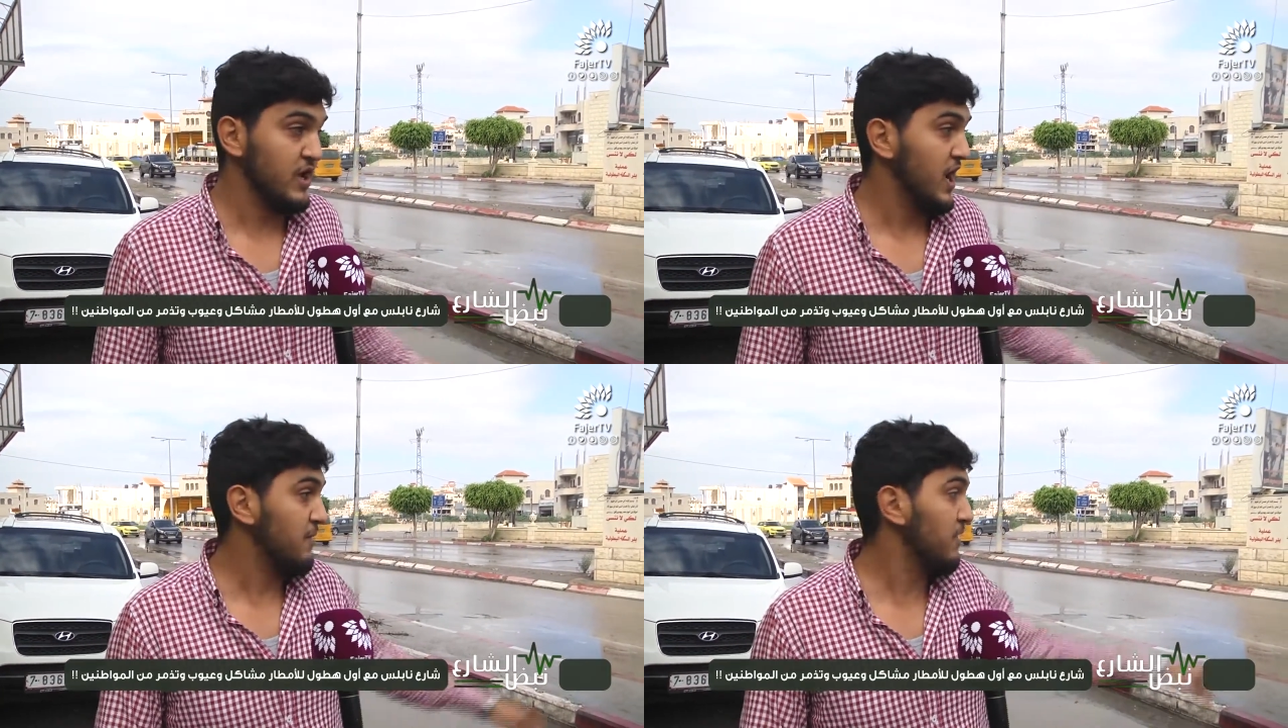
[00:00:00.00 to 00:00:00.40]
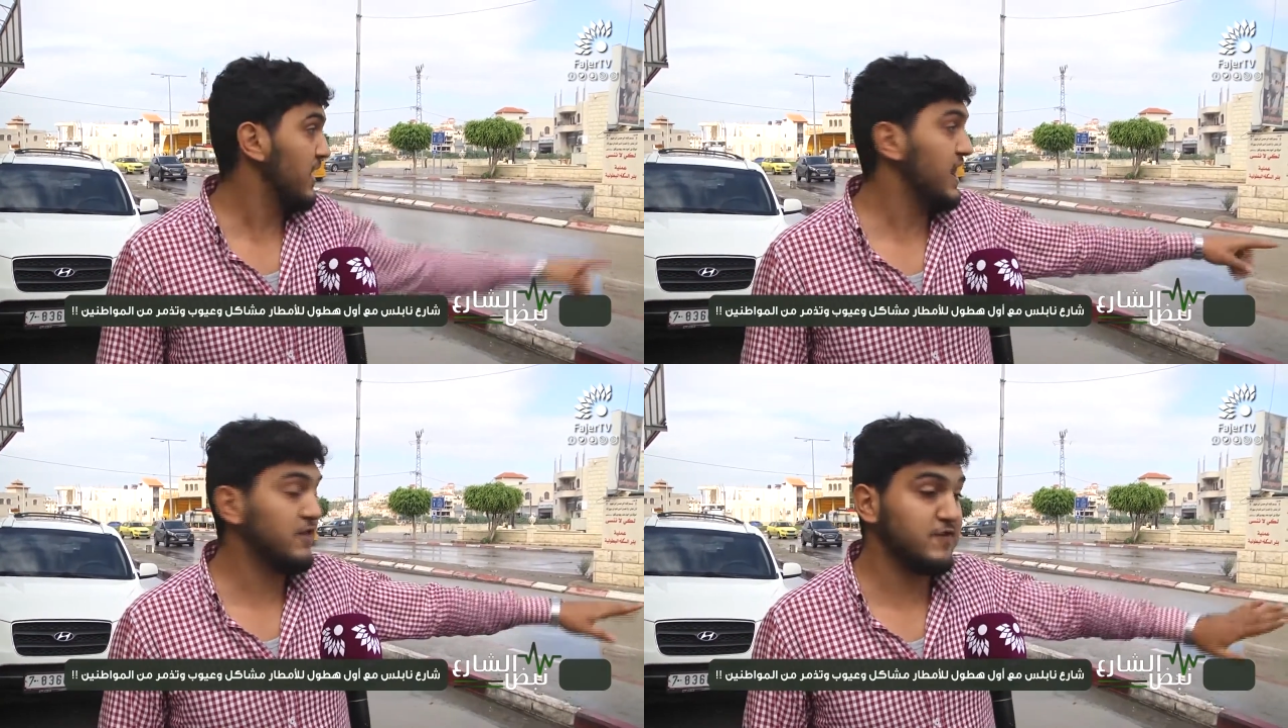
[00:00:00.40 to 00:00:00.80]
اما
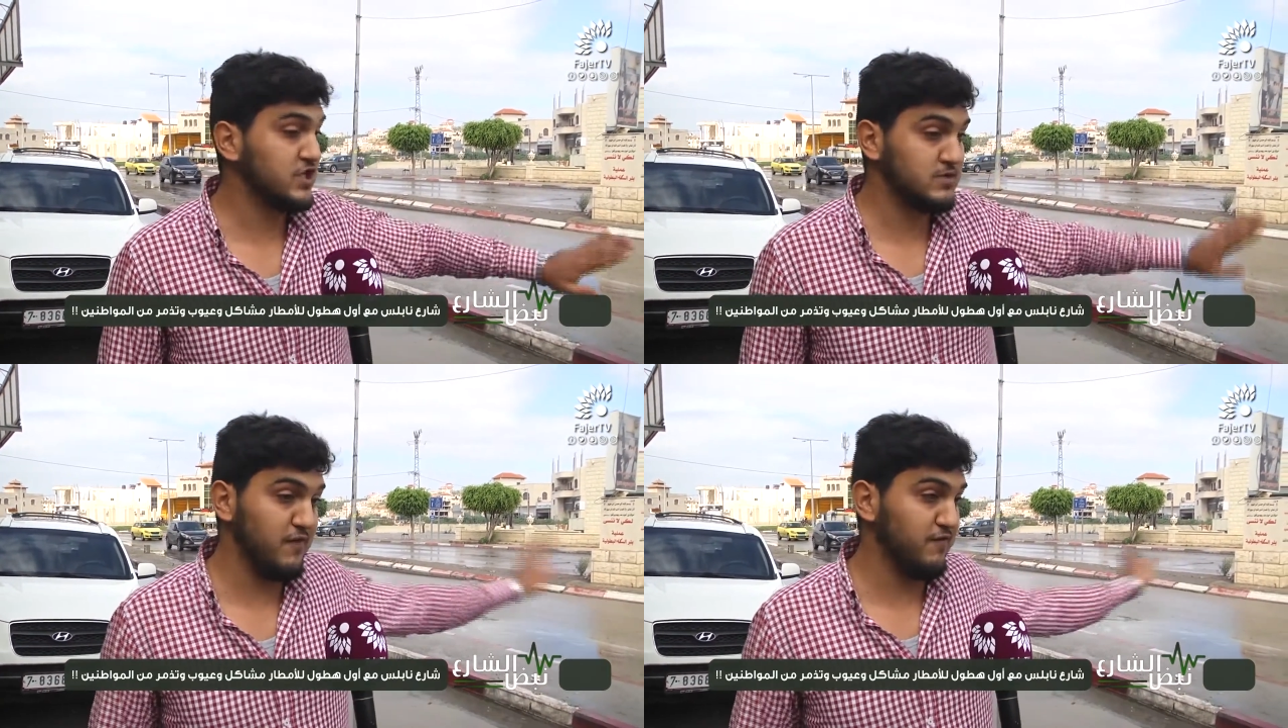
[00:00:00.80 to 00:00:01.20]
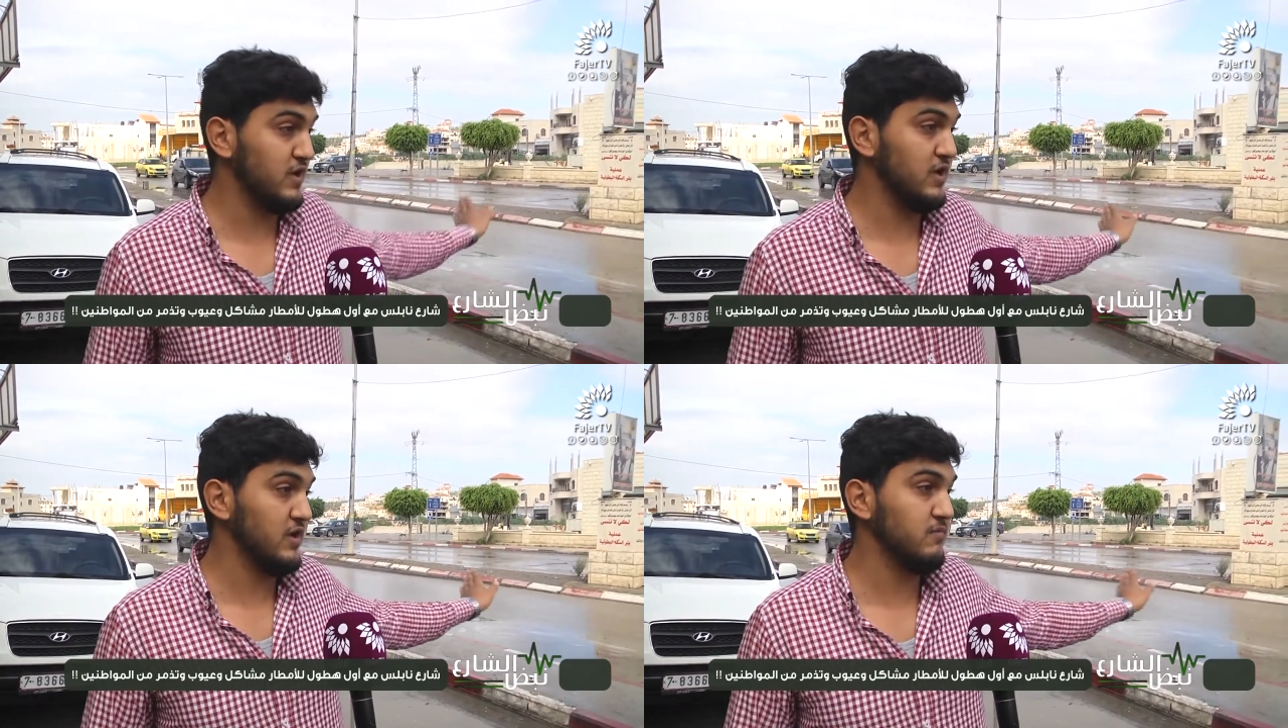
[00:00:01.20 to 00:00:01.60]
غاد فيش ما
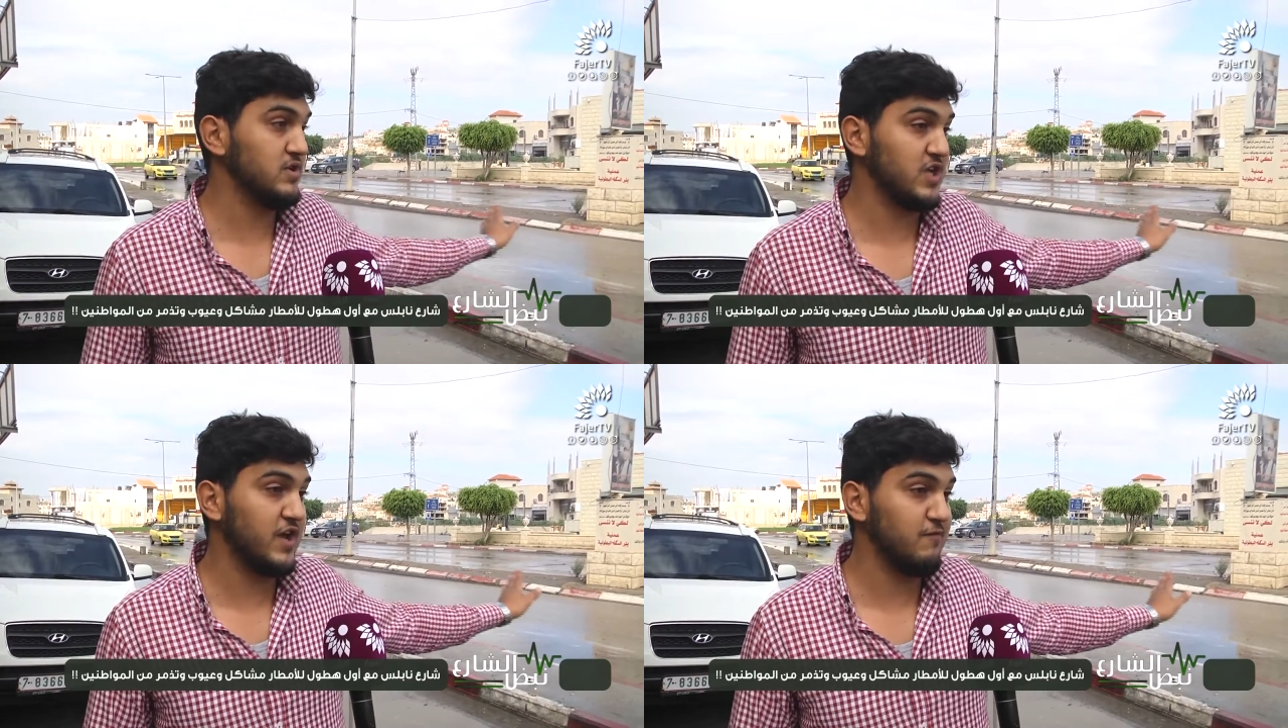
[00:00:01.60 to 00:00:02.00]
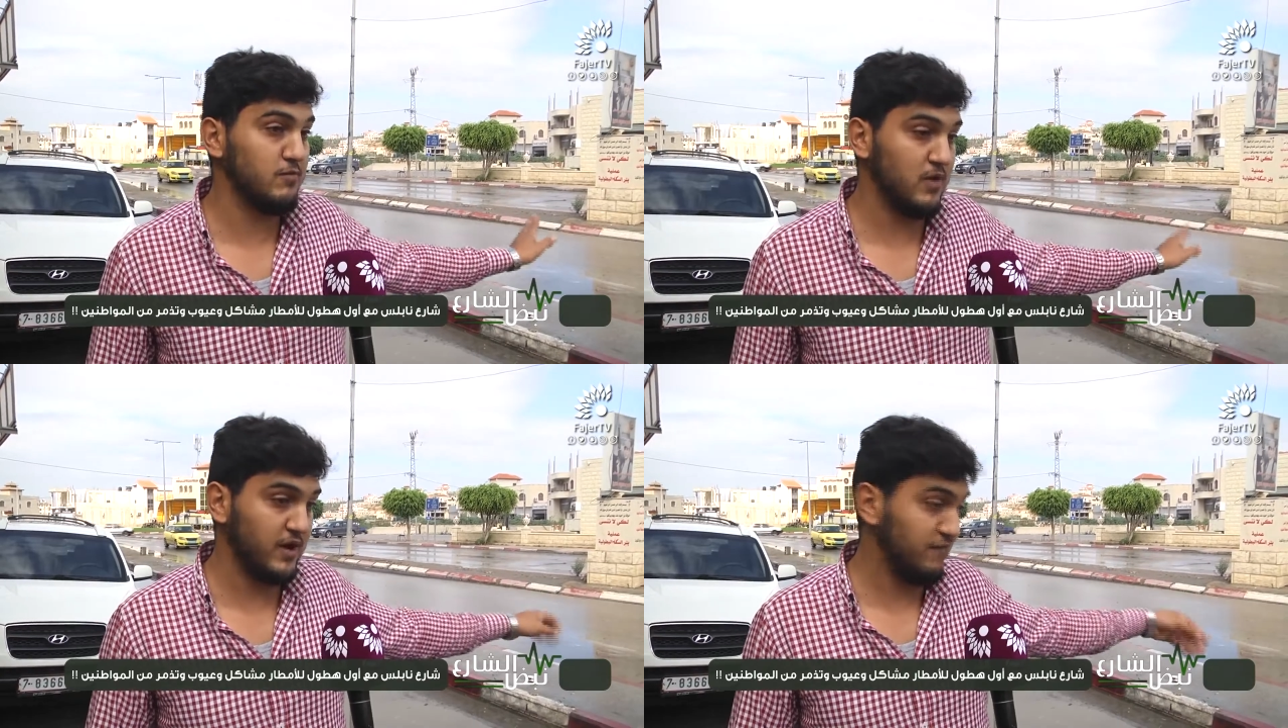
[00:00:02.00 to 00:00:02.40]
في مصارف
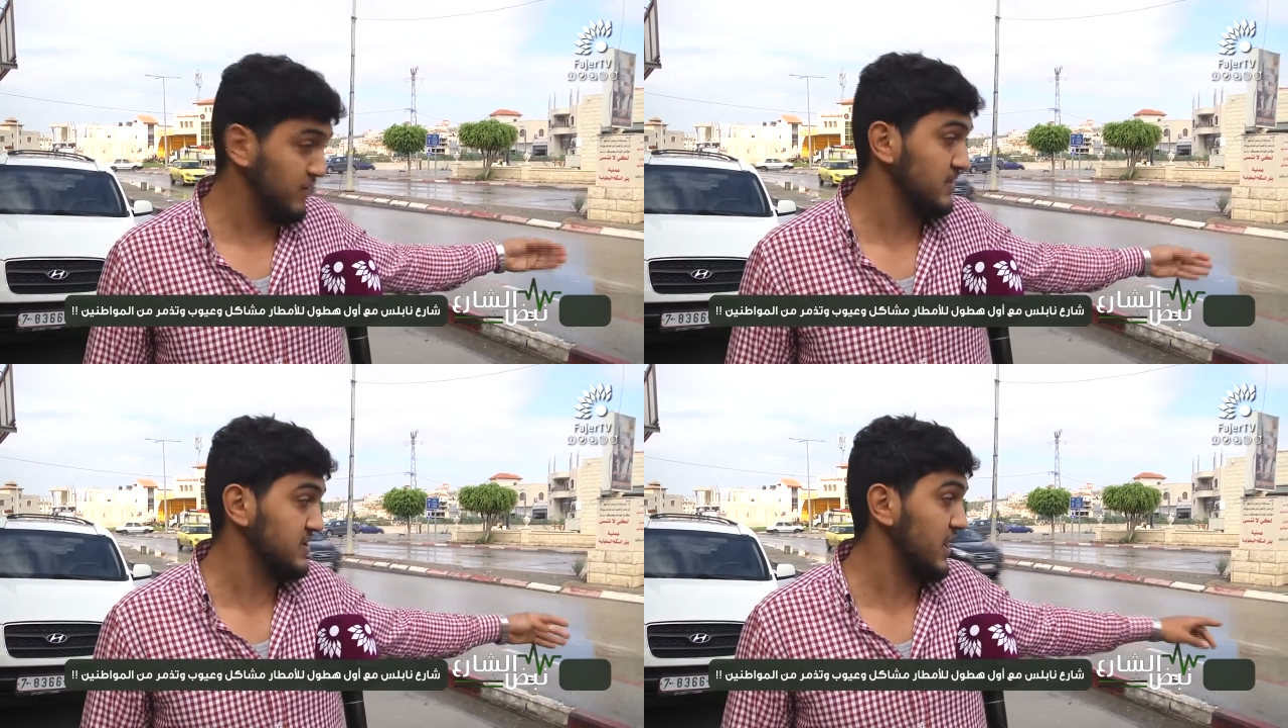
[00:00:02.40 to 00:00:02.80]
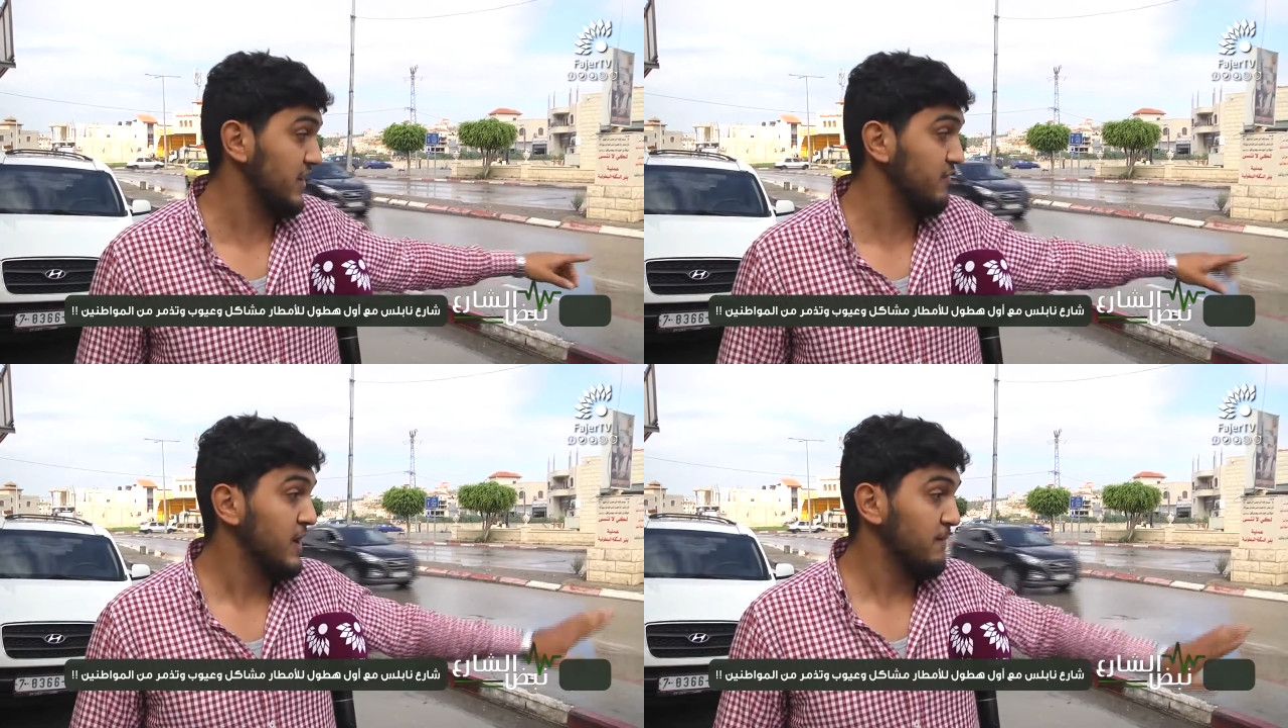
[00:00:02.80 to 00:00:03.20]
بالمره في مصارف
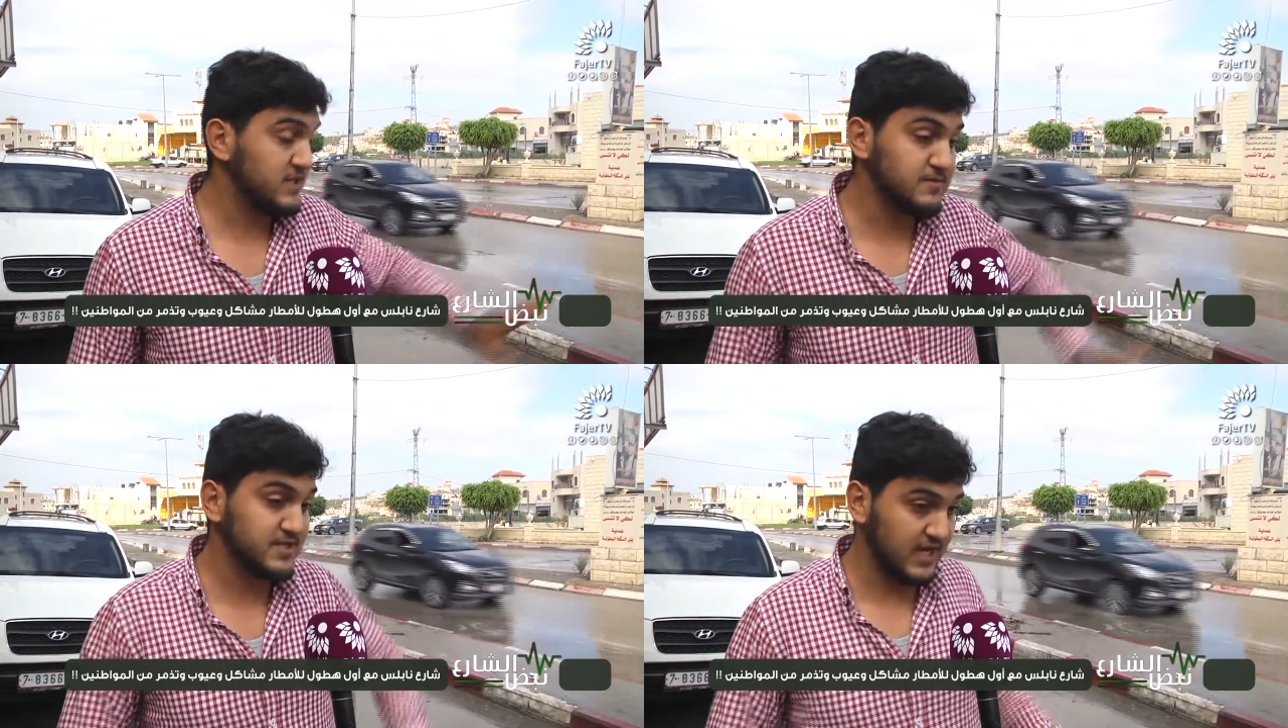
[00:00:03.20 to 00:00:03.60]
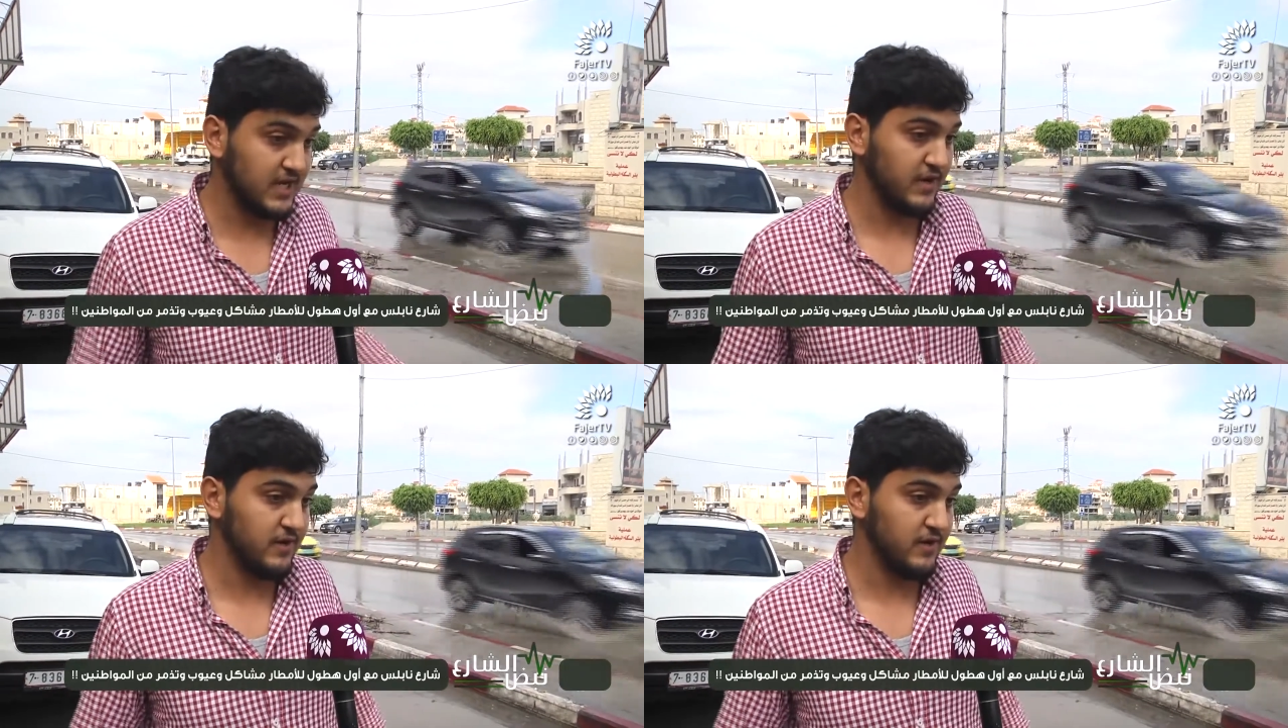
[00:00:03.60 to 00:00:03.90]
بس مسكره